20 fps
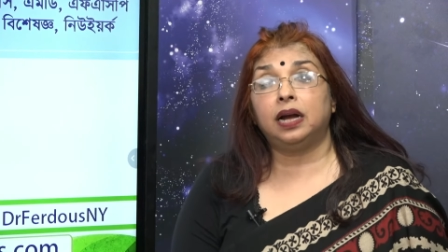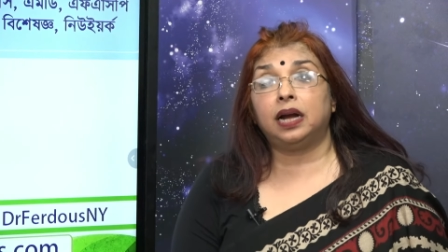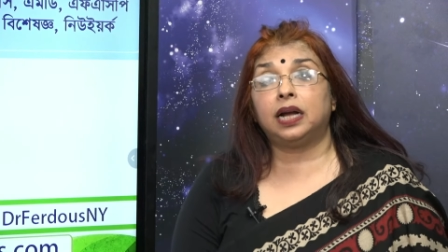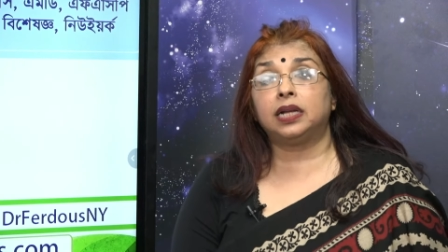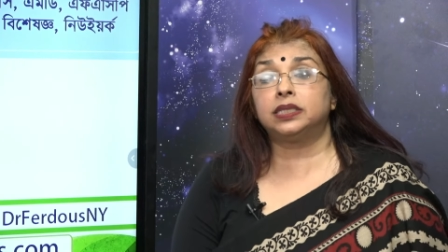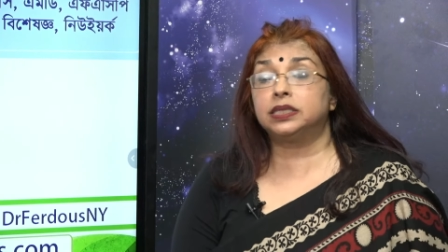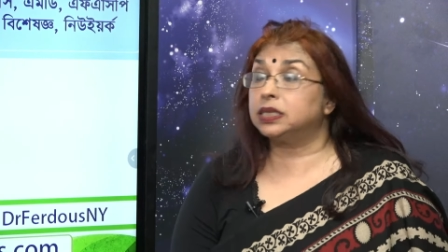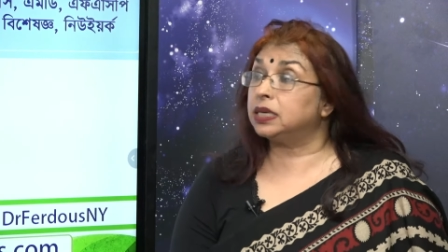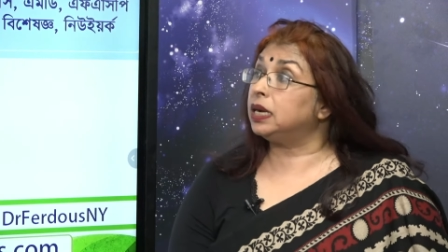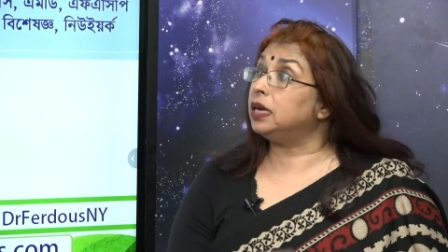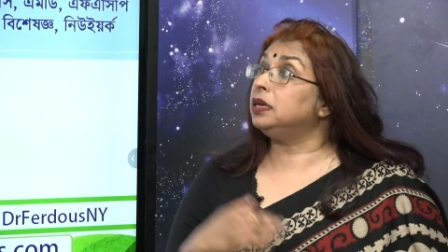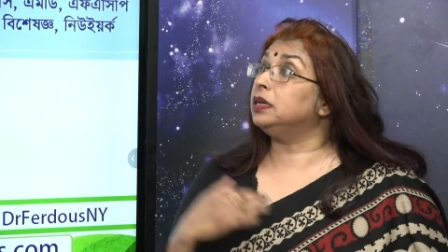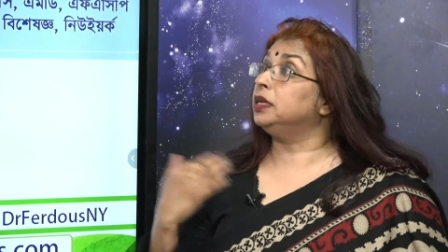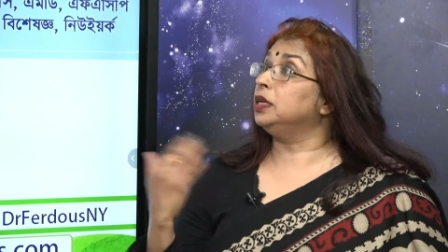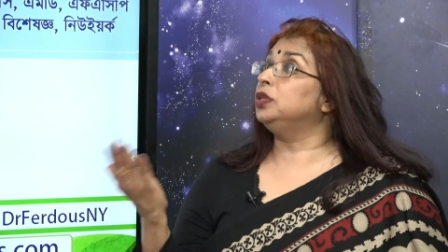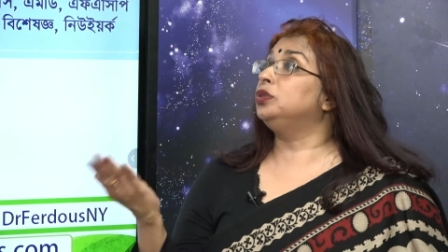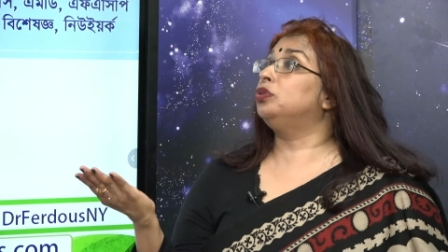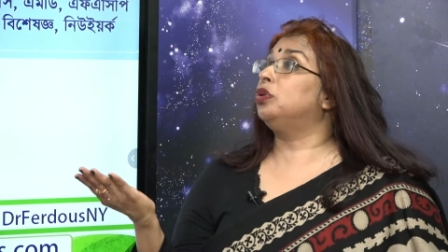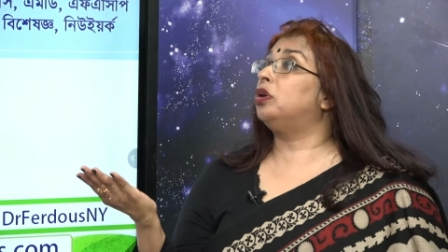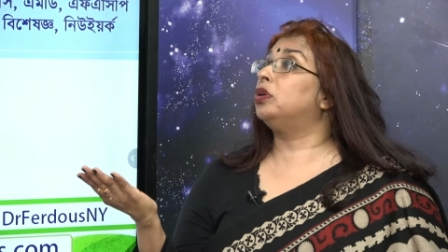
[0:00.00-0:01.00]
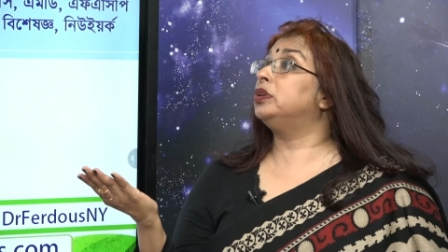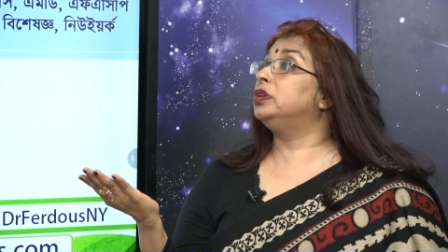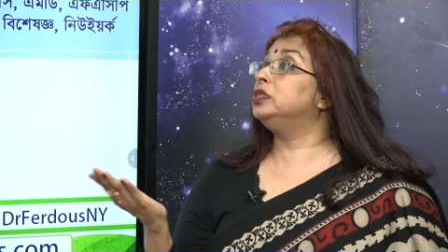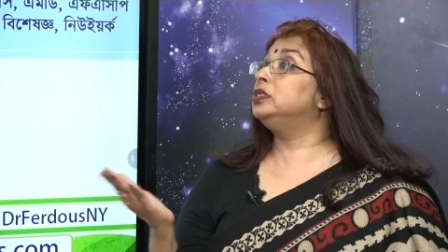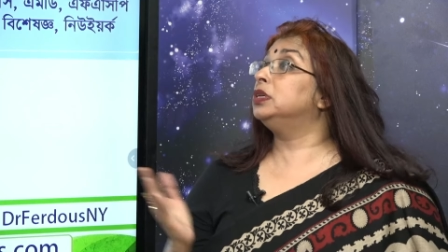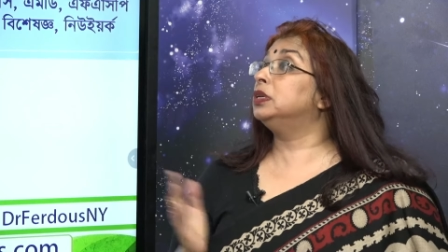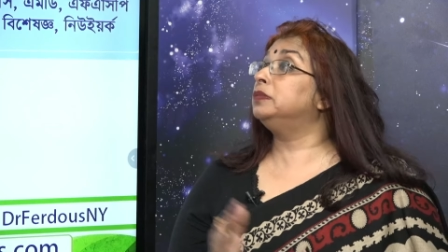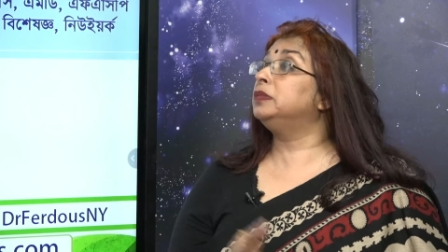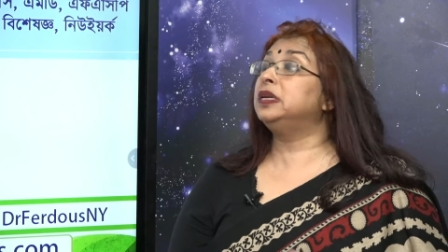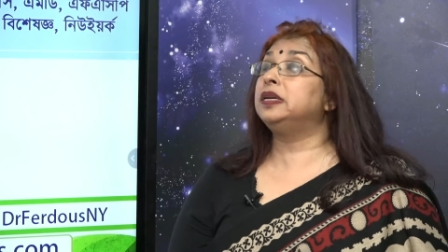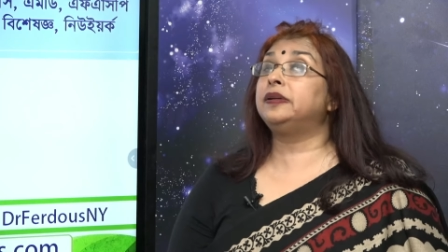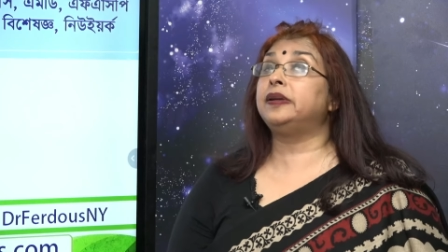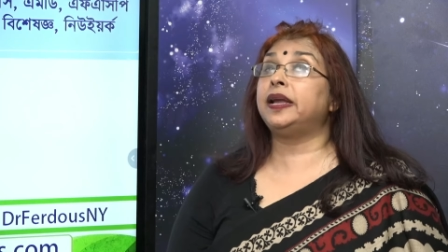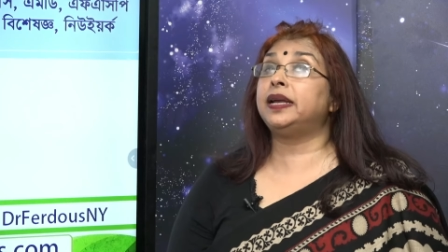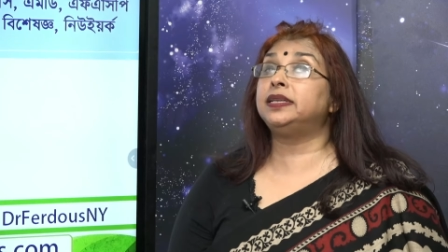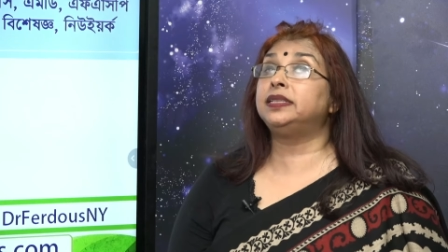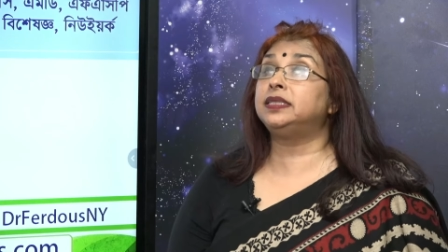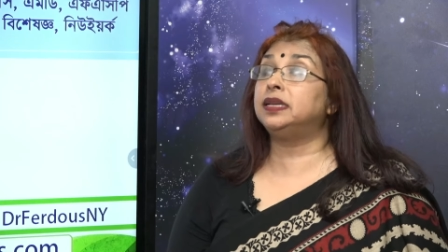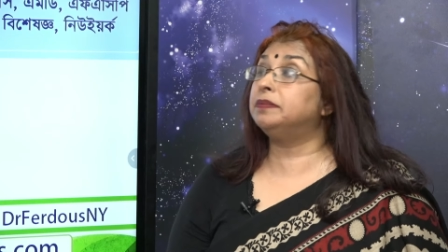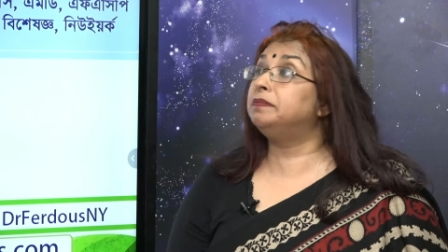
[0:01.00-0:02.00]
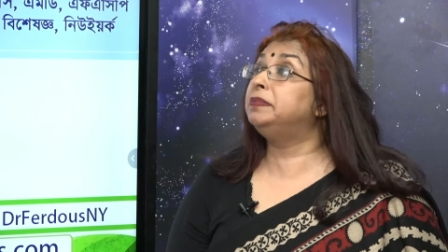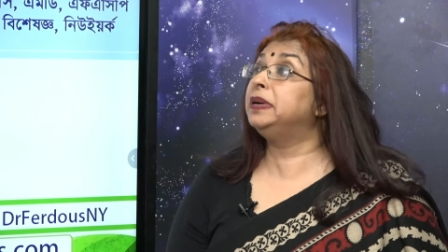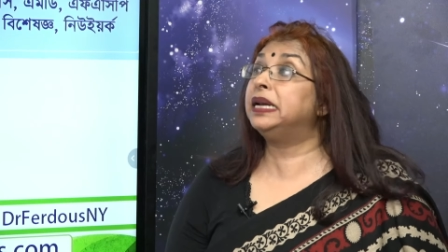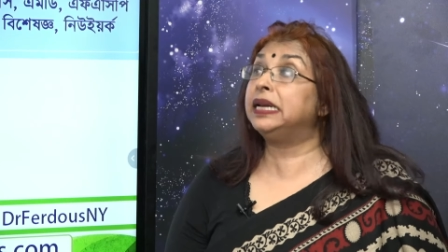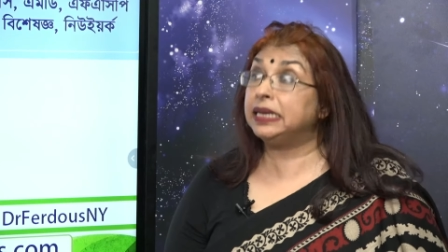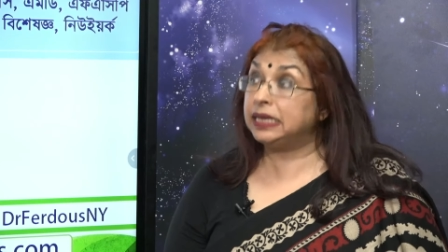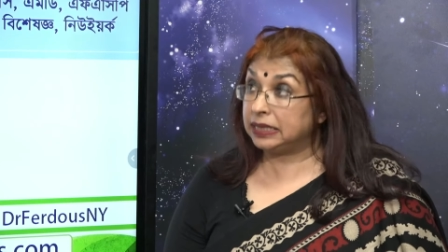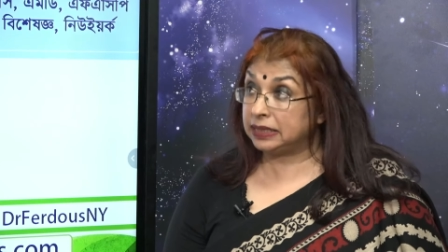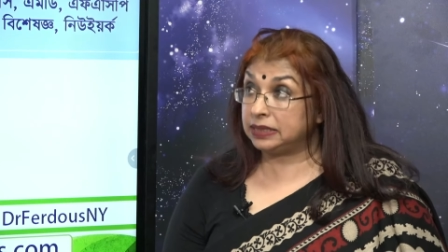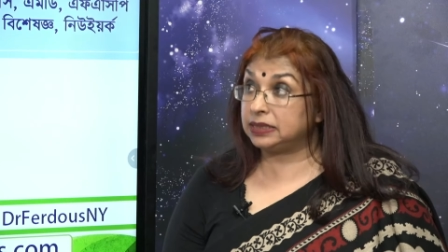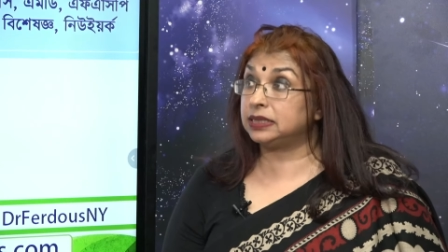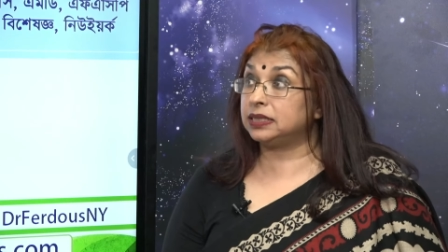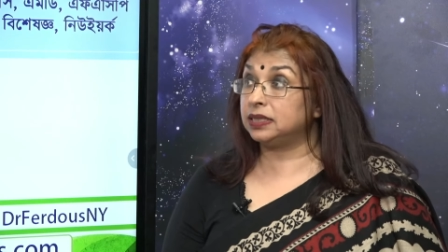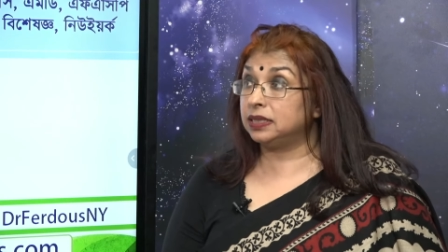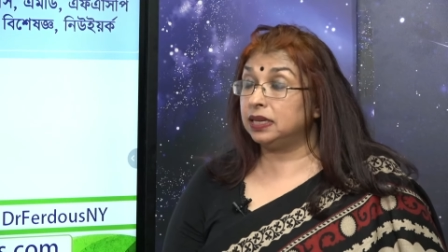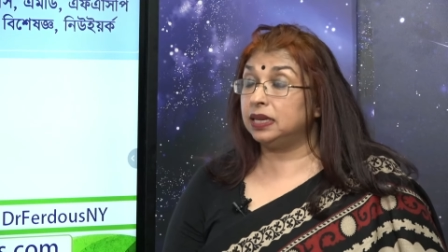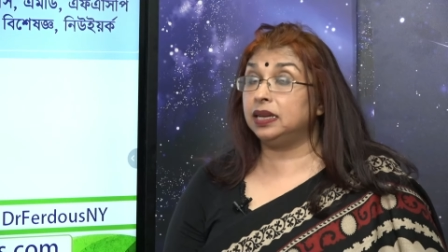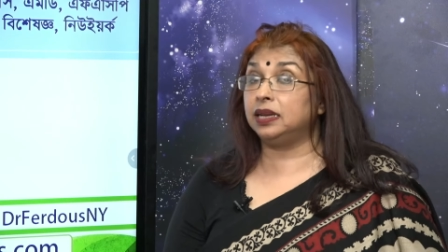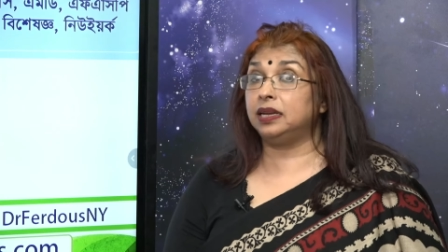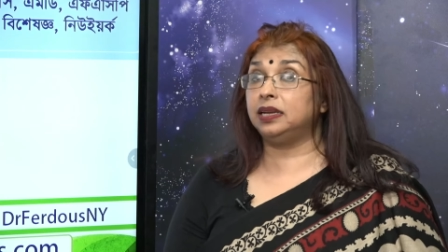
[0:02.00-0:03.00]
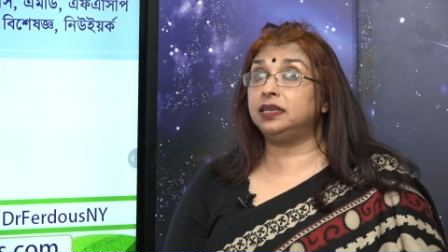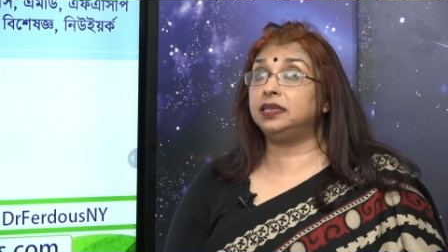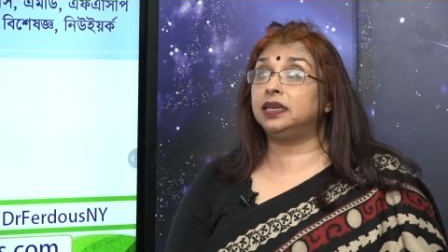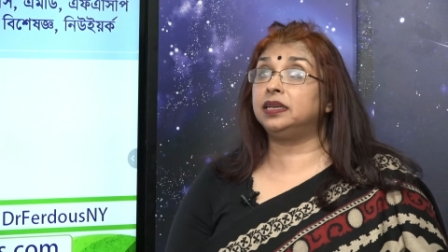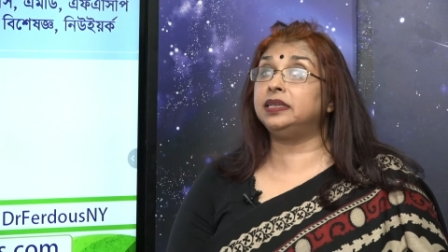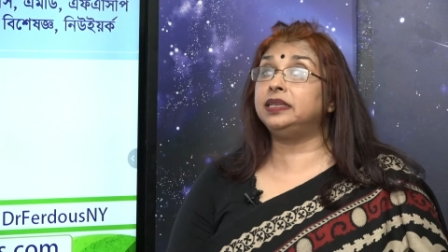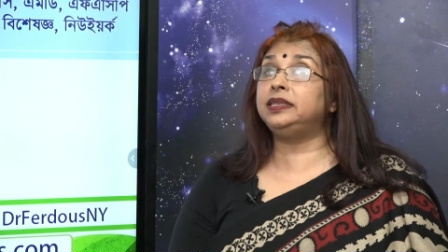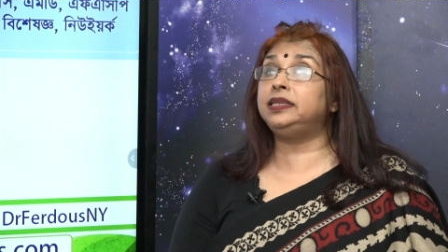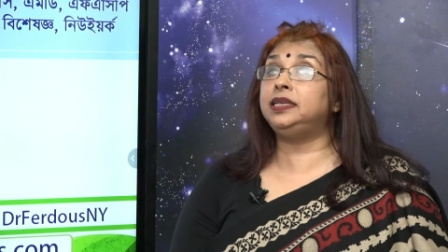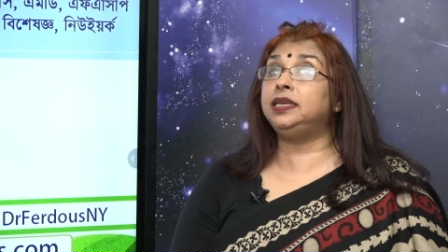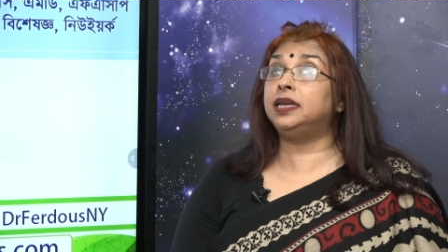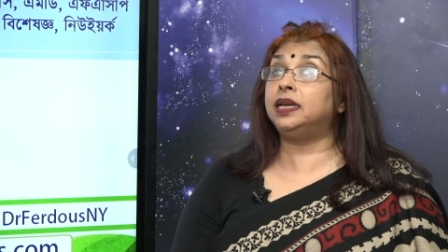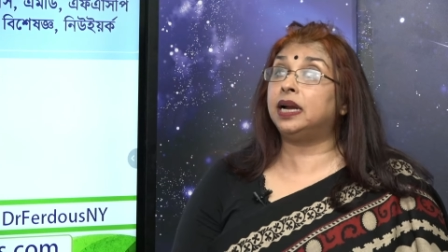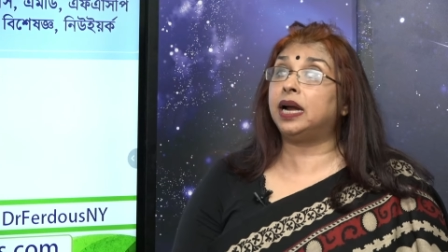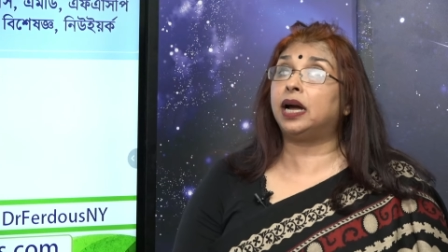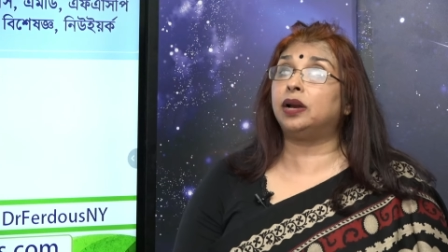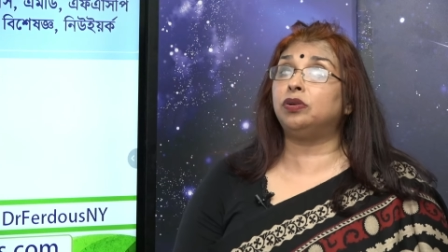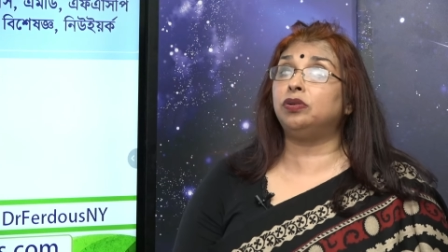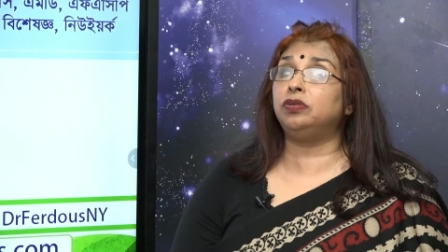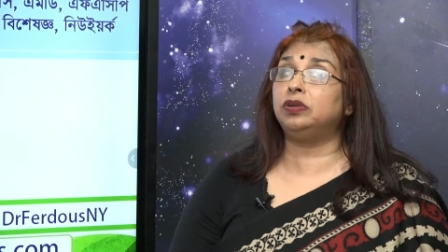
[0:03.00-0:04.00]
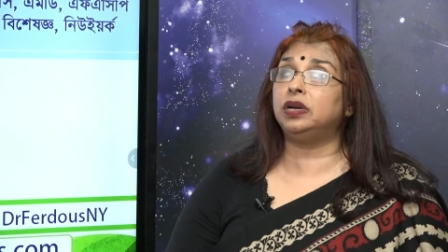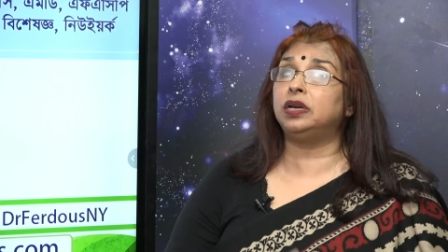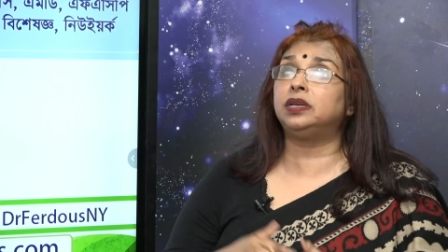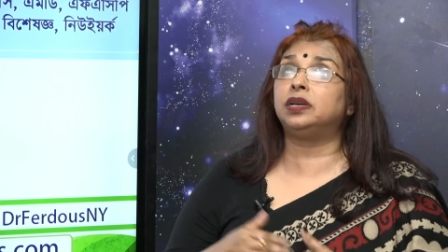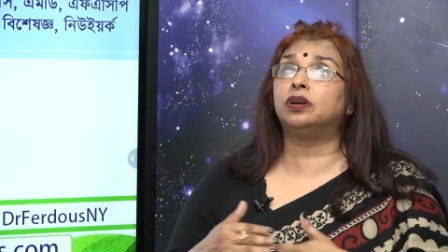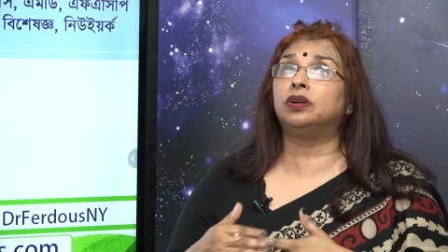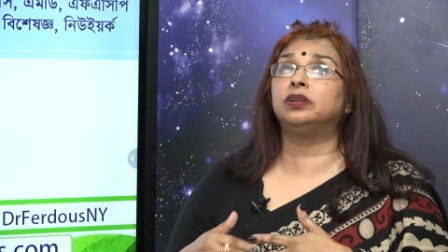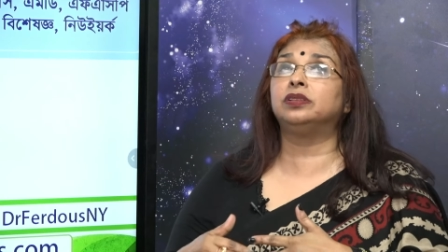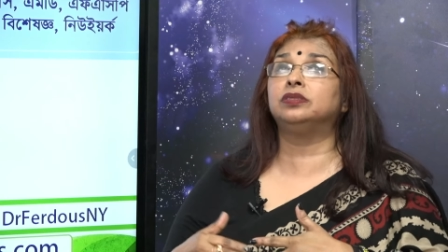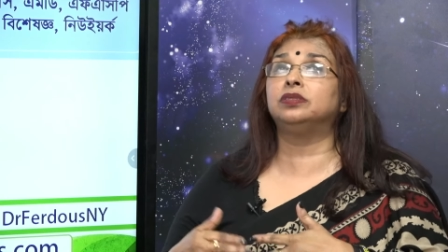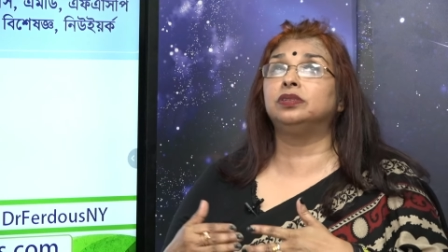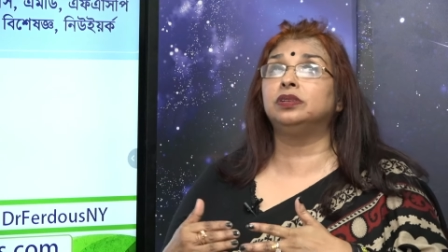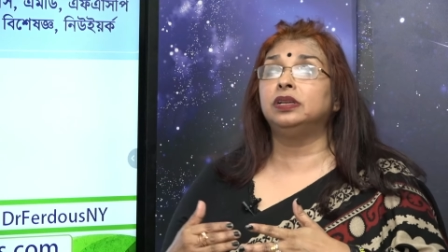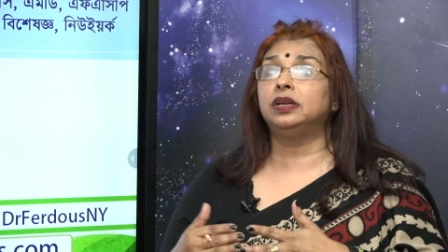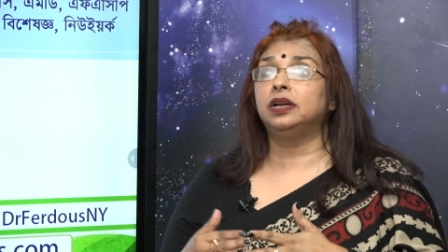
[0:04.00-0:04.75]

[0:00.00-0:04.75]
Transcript: আজকাল কিন্তু অটিজমের রেটটা বেড়ে গেছে হ্যাঁ এটার কি কারণ এটা হয়তো